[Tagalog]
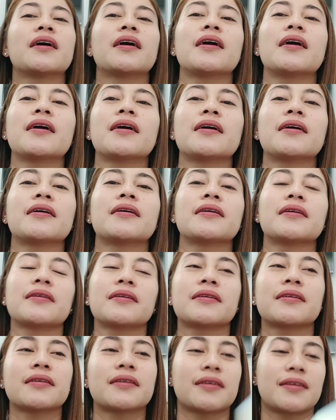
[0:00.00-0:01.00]
uh, ah,
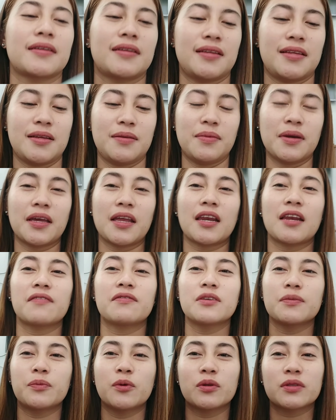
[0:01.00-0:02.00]

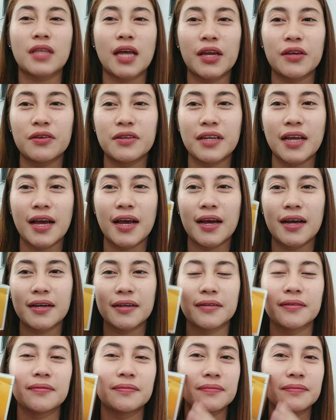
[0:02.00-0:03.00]
magre-review po tayo ng